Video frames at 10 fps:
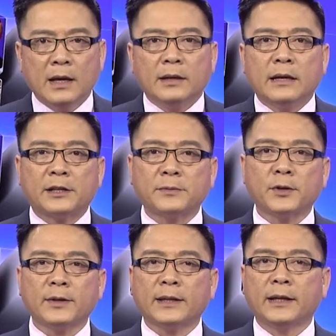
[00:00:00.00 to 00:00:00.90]
Để sống
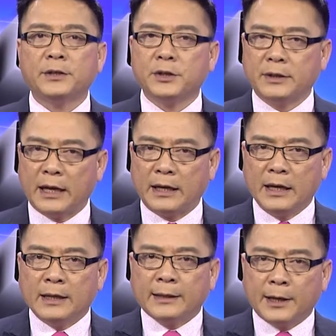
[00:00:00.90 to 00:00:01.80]
sót trên thị trường này
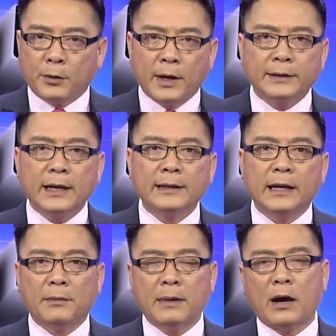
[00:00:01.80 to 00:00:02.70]
thì hầu hết các
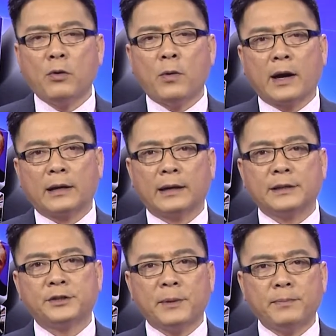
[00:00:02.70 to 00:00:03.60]
nhà báo hoặc là
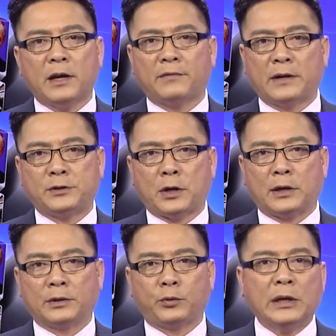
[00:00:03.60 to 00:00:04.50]
chấp nhận vai trò
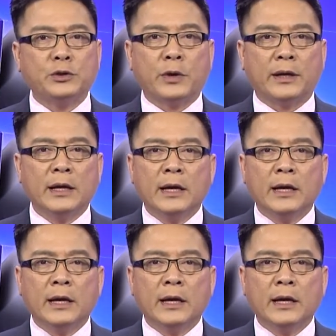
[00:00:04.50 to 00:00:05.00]
tuyên truyền